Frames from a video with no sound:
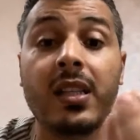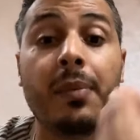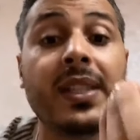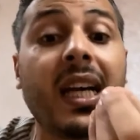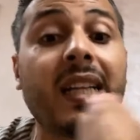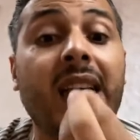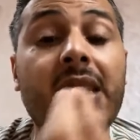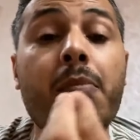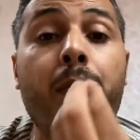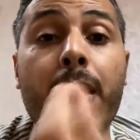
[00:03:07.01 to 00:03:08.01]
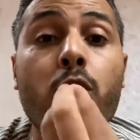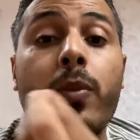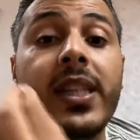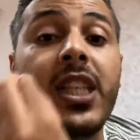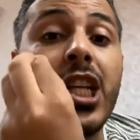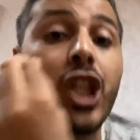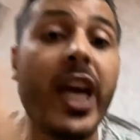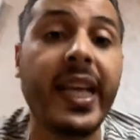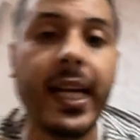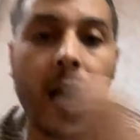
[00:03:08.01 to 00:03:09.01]
دابا انت كتخدم بمعلومات ديال
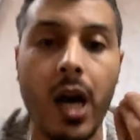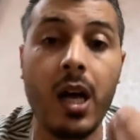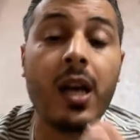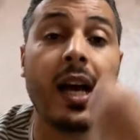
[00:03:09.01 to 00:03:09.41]
شركه